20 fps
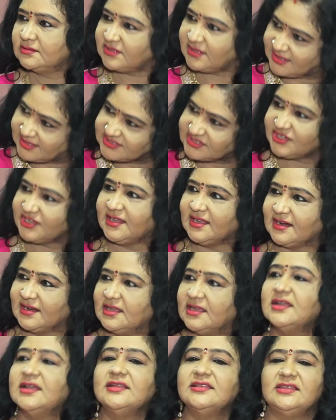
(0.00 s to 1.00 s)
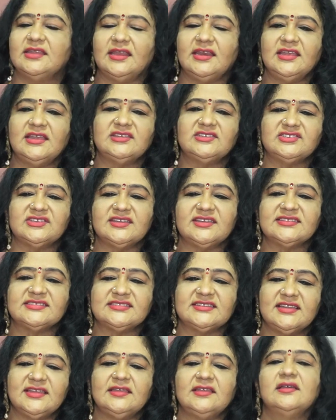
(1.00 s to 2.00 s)
తెలియచేయాలి
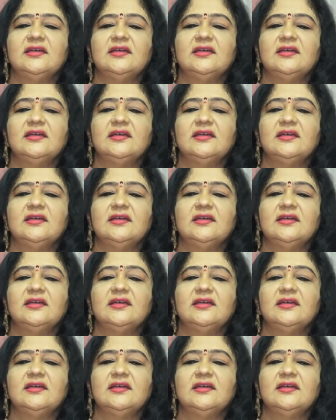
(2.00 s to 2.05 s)
తెలియచేసి